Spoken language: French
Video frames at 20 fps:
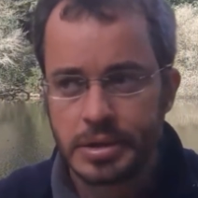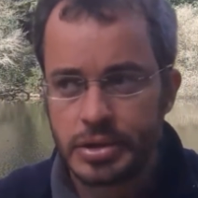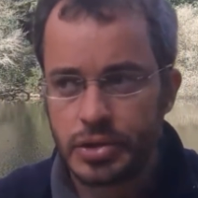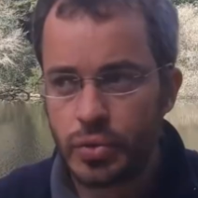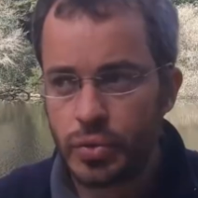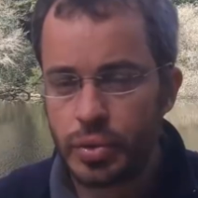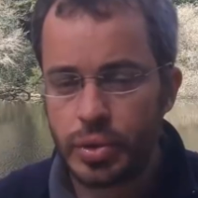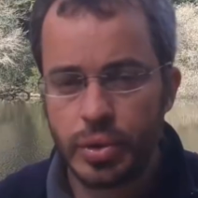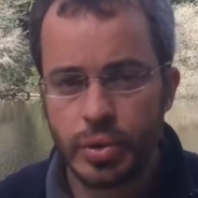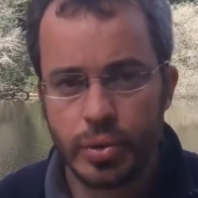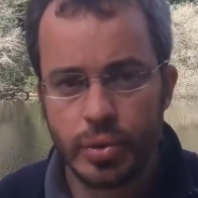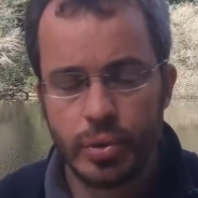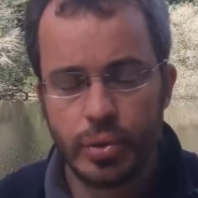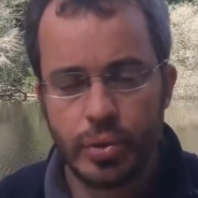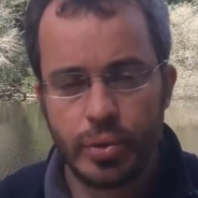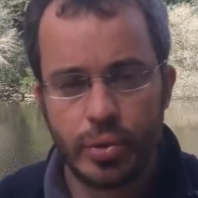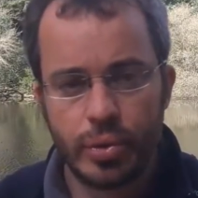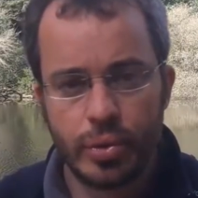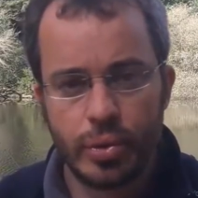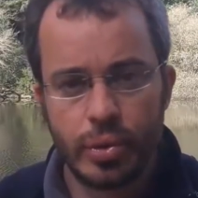Donc
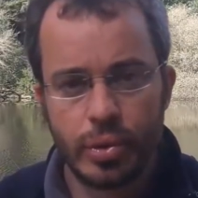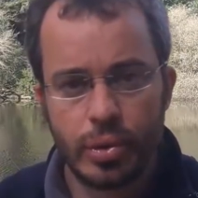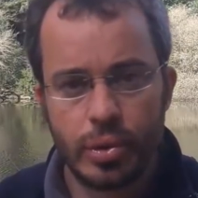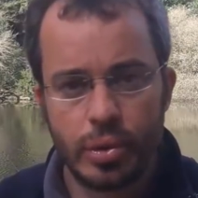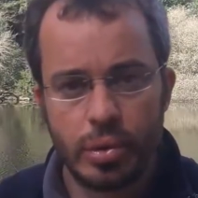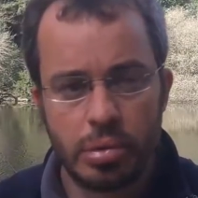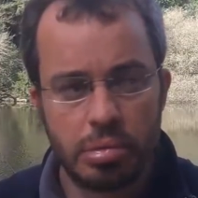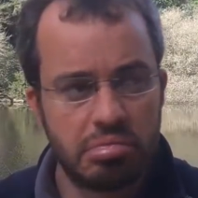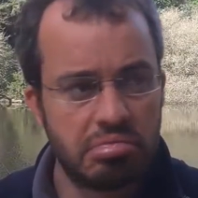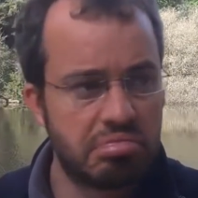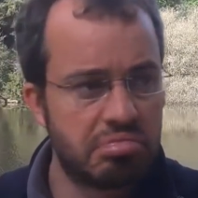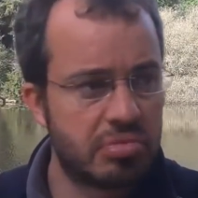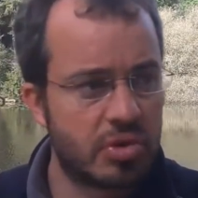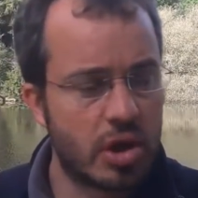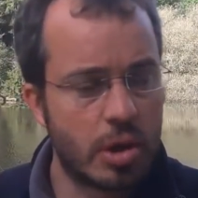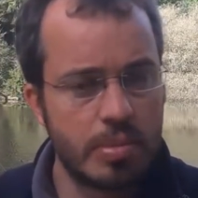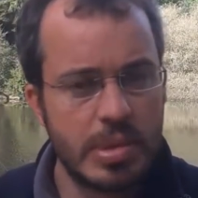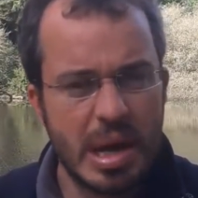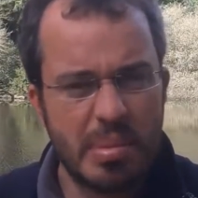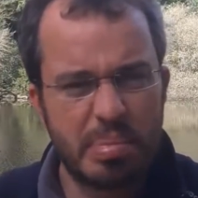euh,
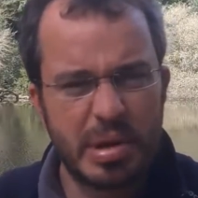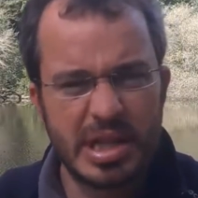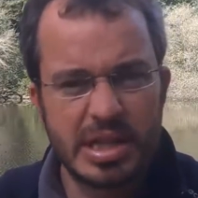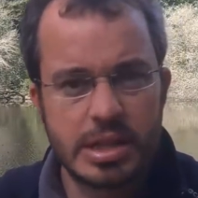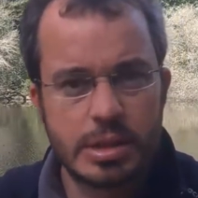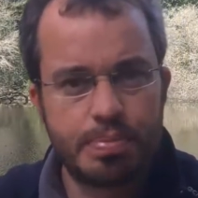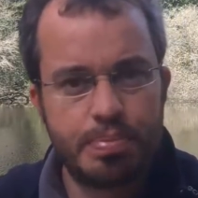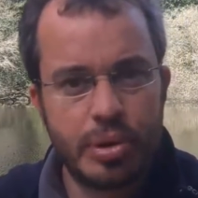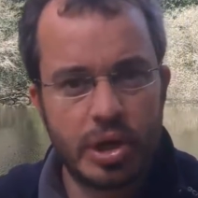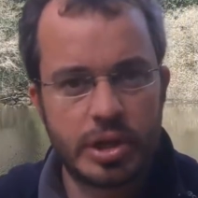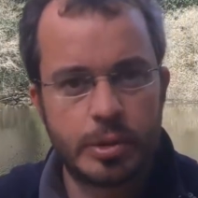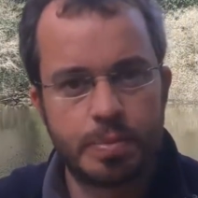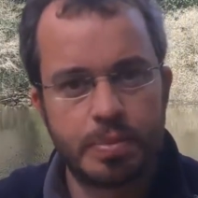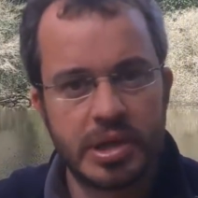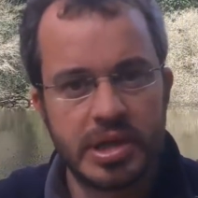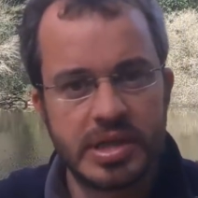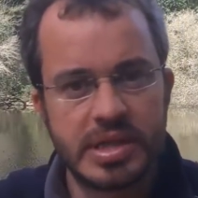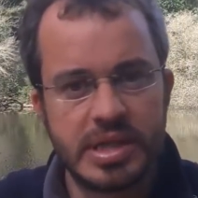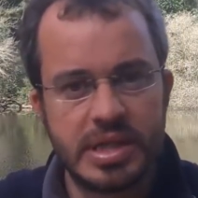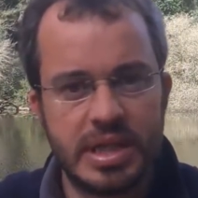comme il n'y a pas de spot
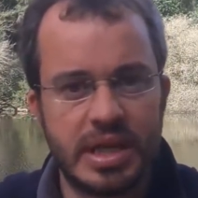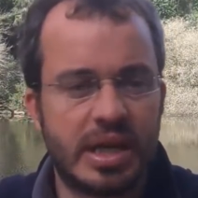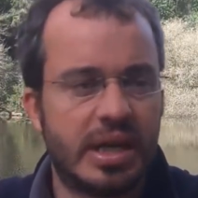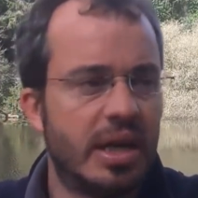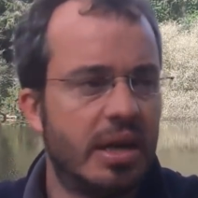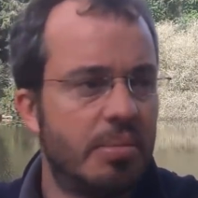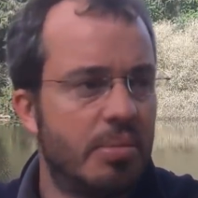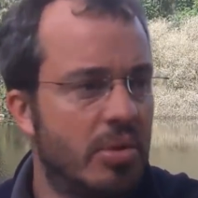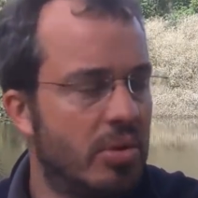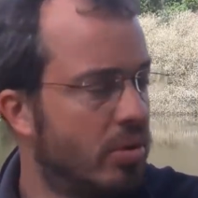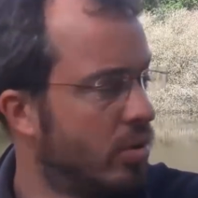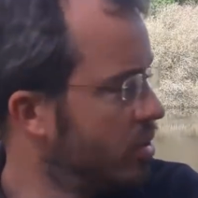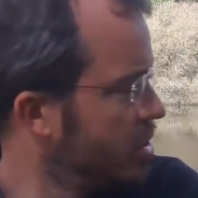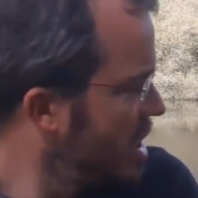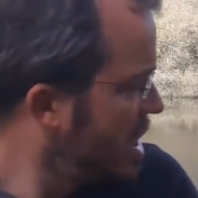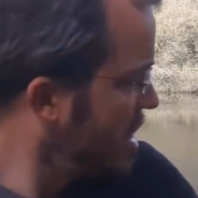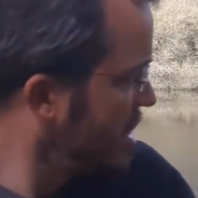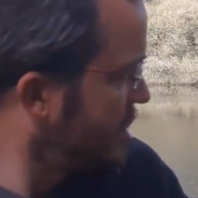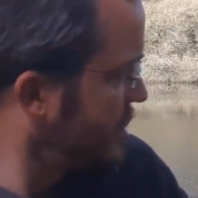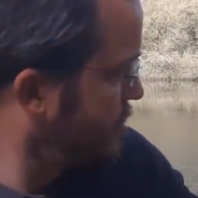précis réellement,
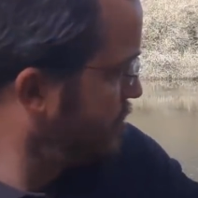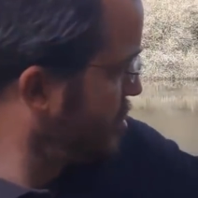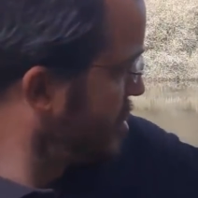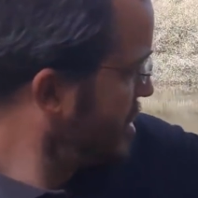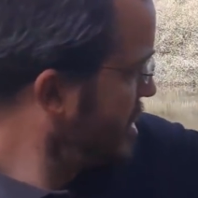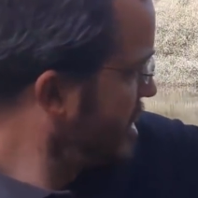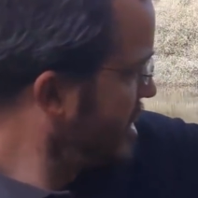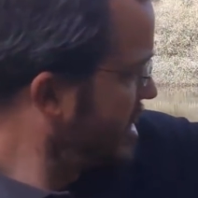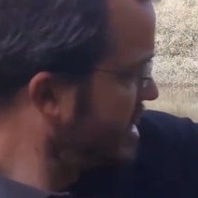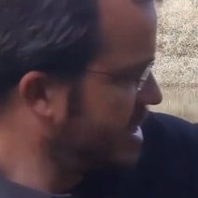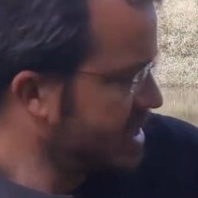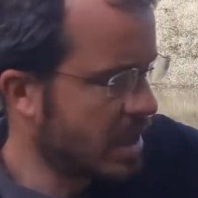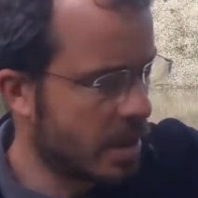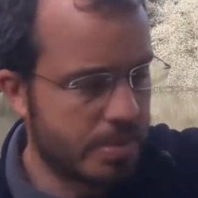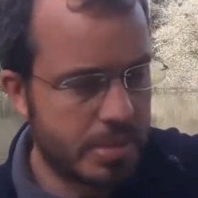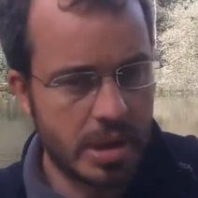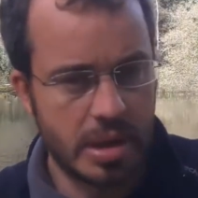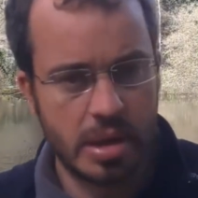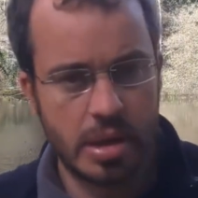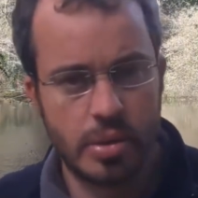il y a un spot là qui est
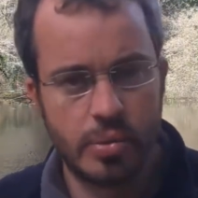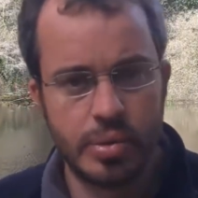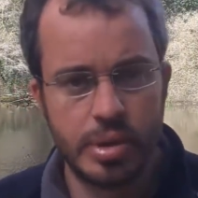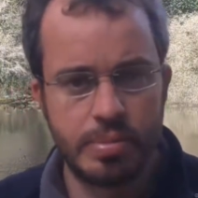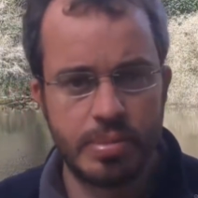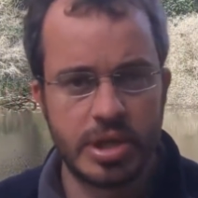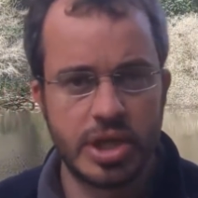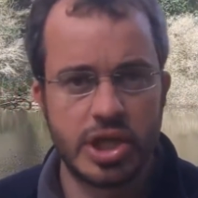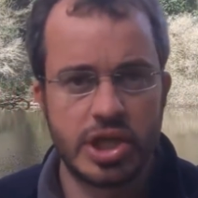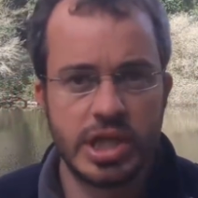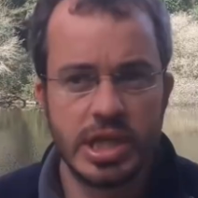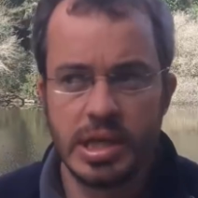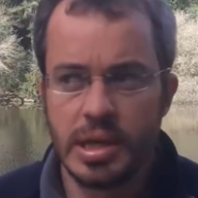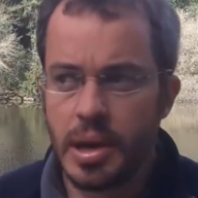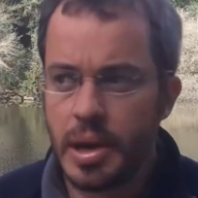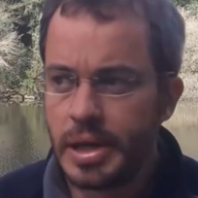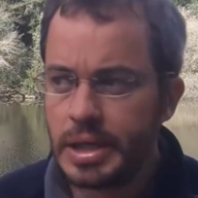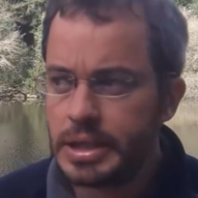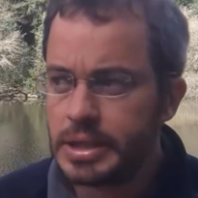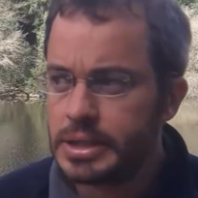sympa là où il pêche
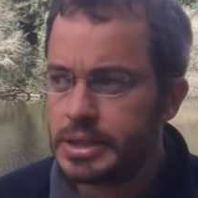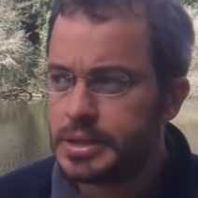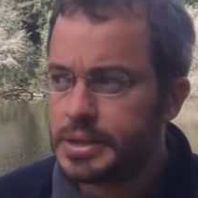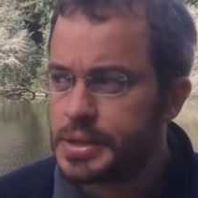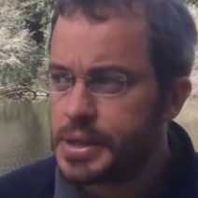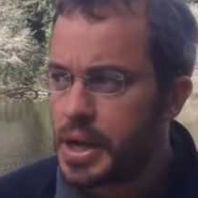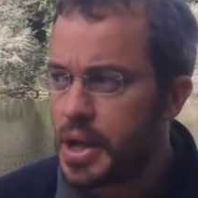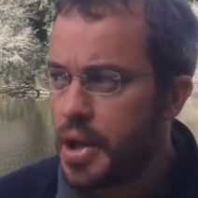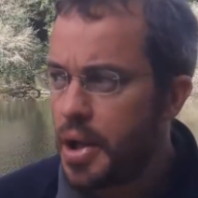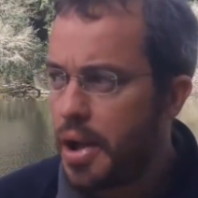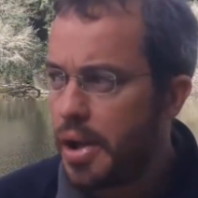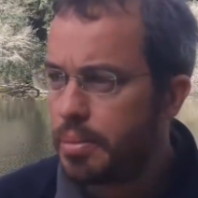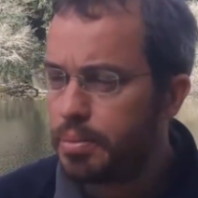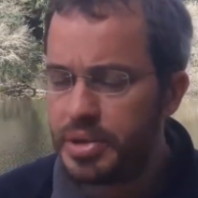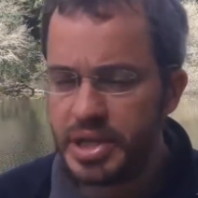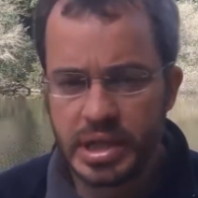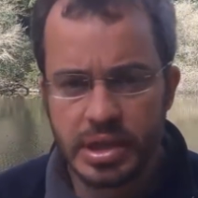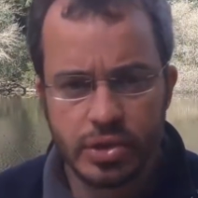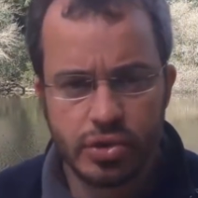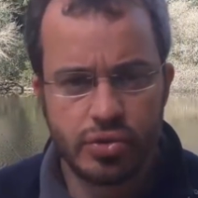Gilles, euh,
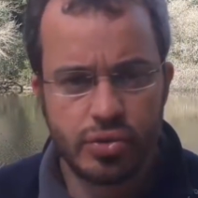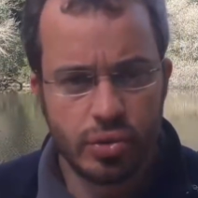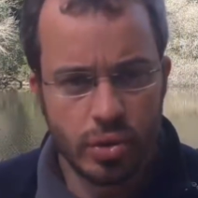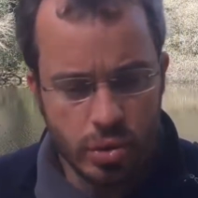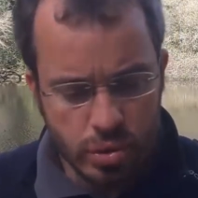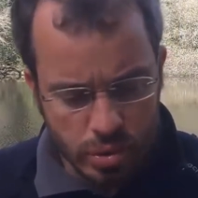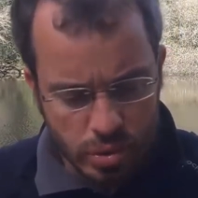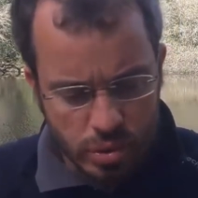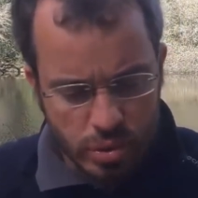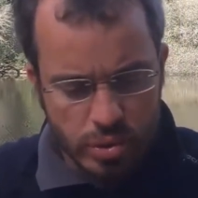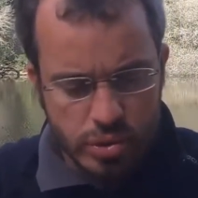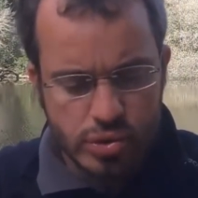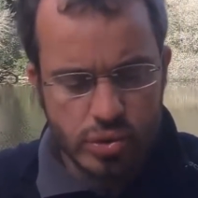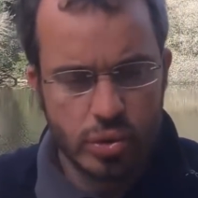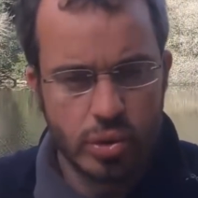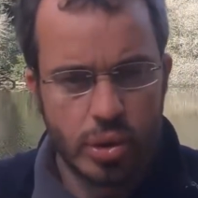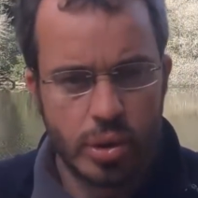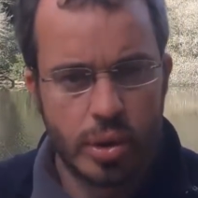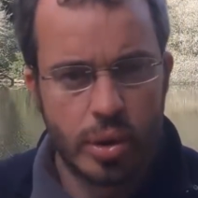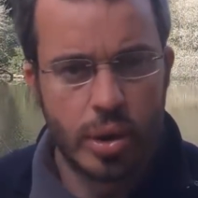bien dur euh,
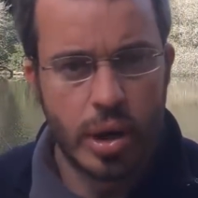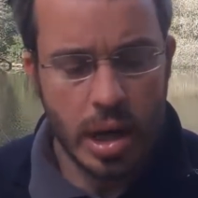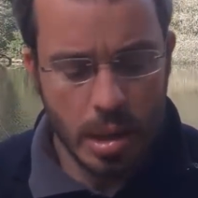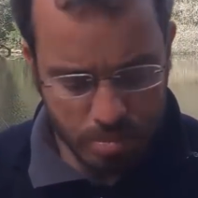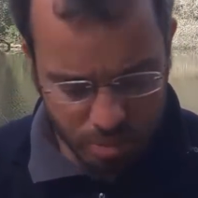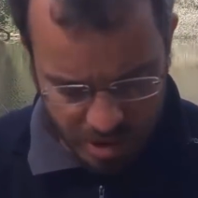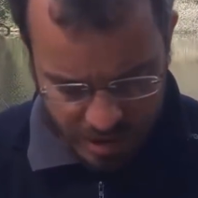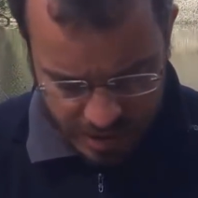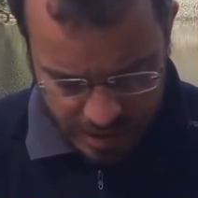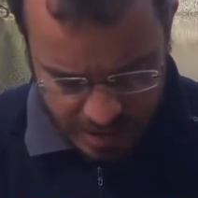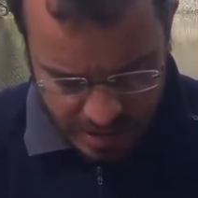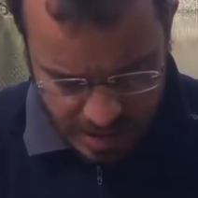à la pointe